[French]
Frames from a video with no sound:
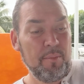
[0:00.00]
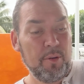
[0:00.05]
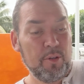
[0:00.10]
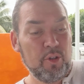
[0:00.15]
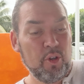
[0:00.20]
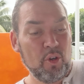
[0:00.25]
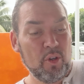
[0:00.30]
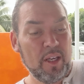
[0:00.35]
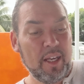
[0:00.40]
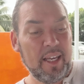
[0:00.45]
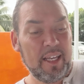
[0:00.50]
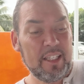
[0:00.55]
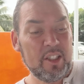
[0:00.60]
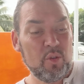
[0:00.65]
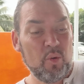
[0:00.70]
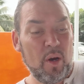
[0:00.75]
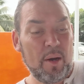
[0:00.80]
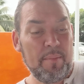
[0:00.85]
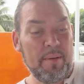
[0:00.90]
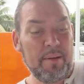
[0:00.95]
Peut-on créer
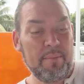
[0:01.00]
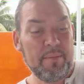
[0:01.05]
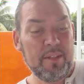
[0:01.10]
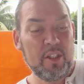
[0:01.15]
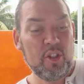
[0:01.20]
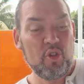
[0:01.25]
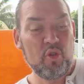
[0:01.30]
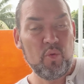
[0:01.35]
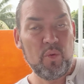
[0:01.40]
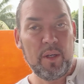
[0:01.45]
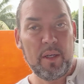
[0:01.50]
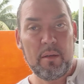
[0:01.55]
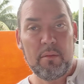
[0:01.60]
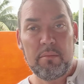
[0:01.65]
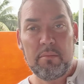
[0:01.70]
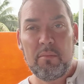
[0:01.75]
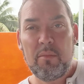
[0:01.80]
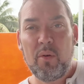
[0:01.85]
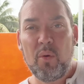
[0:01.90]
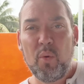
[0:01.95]
soi-même des jouets
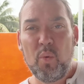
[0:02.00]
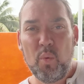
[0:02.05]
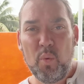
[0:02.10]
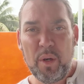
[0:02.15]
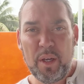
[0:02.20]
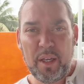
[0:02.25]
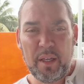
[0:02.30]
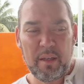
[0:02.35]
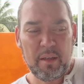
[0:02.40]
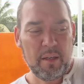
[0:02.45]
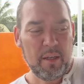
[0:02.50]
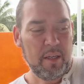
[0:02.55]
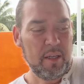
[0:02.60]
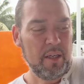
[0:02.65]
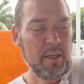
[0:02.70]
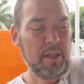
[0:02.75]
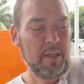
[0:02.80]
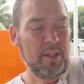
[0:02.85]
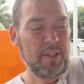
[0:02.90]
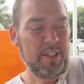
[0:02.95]
Oui,
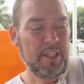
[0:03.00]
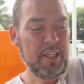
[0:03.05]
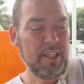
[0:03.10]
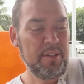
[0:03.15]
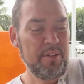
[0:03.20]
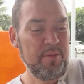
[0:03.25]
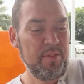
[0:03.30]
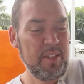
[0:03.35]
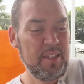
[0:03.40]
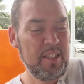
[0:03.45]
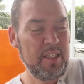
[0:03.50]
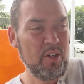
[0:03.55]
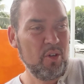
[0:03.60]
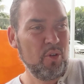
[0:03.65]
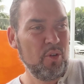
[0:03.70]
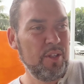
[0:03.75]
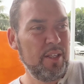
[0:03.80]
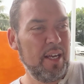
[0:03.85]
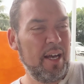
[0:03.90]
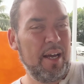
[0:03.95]
il y a une
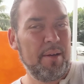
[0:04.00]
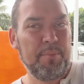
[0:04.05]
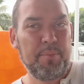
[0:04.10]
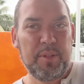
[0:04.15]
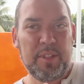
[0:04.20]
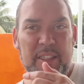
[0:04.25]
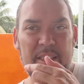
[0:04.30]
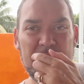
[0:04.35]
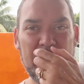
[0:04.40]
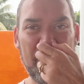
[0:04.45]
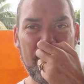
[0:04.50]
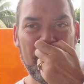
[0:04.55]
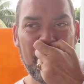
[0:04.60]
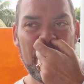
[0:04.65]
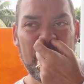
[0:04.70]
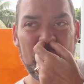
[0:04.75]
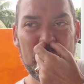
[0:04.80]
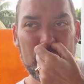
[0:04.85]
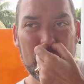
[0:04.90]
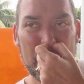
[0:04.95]
vidéo, il y a un petit
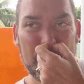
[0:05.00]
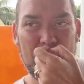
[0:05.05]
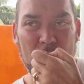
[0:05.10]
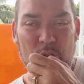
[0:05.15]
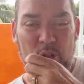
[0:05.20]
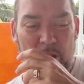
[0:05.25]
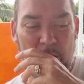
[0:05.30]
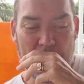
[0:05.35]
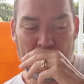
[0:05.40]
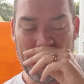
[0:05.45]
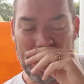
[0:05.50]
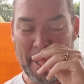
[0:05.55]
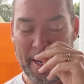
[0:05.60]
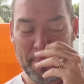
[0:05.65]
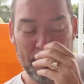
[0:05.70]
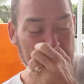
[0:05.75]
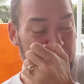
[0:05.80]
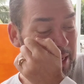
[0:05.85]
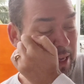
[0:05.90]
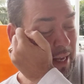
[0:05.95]
café justement où j'en
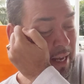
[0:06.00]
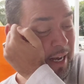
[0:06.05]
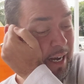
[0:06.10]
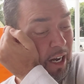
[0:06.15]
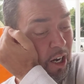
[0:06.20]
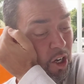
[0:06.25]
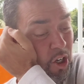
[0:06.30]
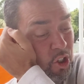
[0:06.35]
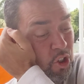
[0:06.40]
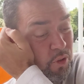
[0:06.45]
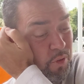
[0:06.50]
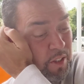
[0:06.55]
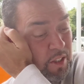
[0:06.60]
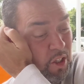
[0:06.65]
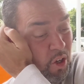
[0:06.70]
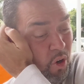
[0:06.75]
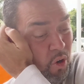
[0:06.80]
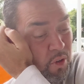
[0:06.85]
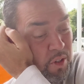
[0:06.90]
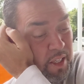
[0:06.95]
parle. Alors je vais te
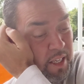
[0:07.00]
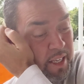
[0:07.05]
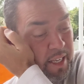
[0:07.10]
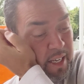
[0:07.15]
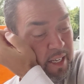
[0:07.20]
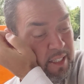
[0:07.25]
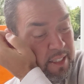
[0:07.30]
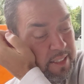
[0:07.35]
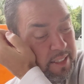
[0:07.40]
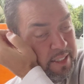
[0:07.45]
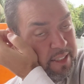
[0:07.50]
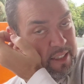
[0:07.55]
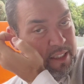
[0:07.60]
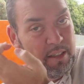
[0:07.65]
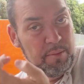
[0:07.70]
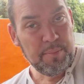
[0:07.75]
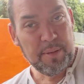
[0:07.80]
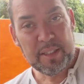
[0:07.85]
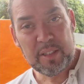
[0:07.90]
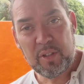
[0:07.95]
grander, hein,
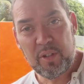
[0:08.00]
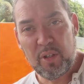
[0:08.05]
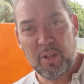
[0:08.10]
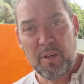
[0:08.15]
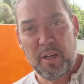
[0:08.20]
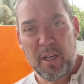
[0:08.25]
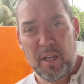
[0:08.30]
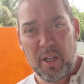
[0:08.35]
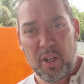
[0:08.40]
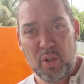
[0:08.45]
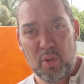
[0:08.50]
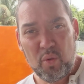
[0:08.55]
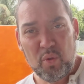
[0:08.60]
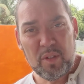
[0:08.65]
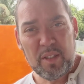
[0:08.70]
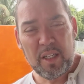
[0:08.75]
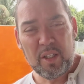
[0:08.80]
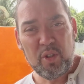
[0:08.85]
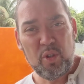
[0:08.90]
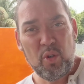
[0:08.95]
Cécile, parce que tout
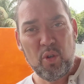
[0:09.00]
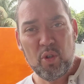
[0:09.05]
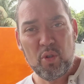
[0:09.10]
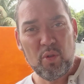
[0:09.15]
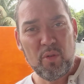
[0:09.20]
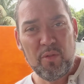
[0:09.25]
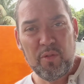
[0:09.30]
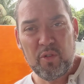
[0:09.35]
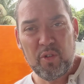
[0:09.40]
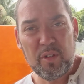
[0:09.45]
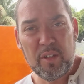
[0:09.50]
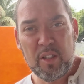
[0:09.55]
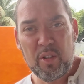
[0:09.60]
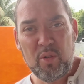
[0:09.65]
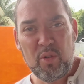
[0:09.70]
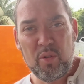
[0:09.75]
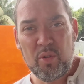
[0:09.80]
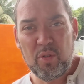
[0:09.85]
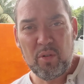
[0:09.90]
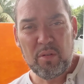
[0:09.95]
ça, tu le trouves sur des
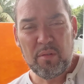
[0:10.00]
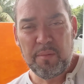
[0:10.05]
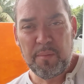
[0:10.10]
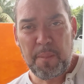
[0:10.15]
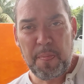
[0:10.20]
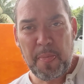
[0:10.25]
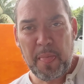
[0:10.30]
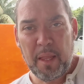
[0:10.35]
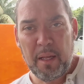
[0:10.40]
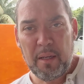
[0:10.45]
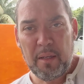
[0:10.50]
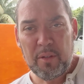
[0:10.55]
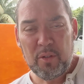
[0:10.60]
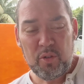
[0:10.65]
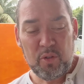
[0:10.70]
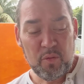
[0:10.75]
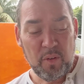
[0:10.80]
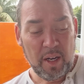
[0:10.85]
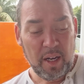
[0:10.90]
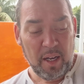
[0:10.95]
tutos.
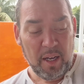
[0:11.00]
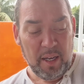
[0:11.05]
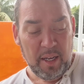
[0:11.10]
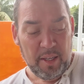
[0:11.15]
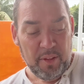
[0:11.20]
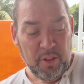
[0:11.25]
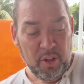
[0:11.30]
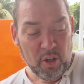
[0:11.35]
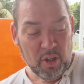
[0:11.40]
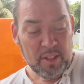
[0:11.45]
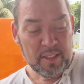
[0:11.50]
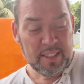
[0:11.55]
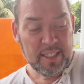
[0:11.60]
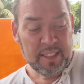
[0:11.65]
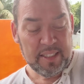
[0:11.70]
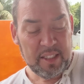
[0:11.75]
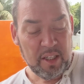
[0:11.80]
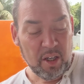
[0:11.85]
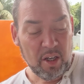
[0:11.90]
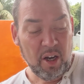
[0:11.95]
Tu vois Donc
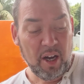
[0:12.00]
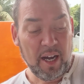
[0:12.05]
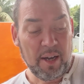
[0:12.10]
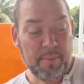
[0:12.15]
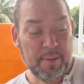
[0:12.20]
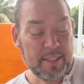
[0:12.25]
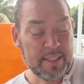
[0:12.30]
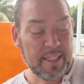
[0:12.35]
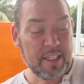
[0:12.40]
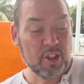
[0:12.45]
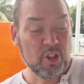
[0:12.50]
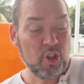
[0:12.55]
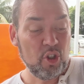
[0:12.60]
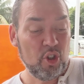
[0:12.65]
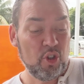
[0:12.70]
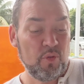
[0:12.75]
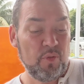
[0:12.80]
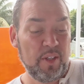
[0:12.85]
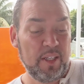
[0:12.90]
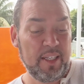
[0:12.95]
ça, c'est encore un message que
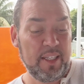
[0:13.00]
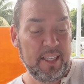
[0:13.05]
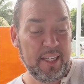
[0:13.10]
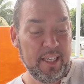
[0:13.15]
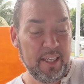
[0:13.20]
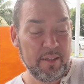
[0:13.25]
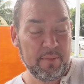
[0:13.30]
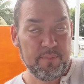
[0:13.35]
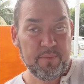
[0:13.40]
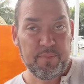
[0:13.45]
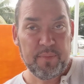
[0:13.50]
je vais lire.